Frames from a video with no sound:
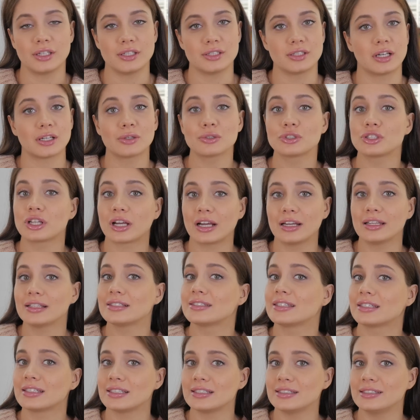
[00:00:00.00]
есть хорошая
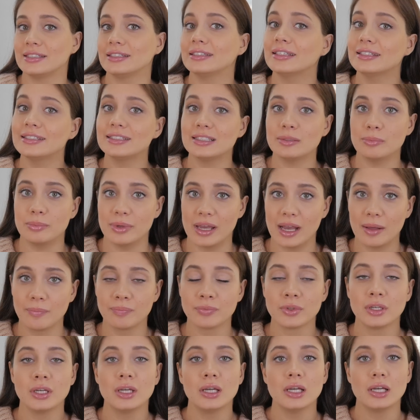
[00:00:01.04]
коллекция кистей для себя,
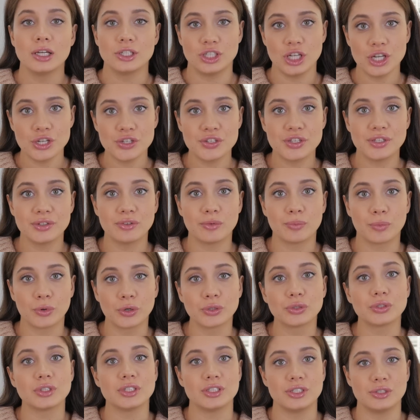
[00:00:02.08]
чаще всего
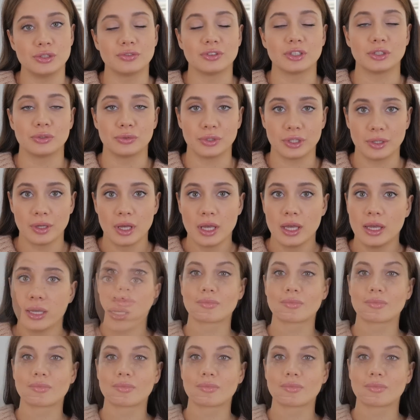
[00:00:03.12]
моют кисти водой.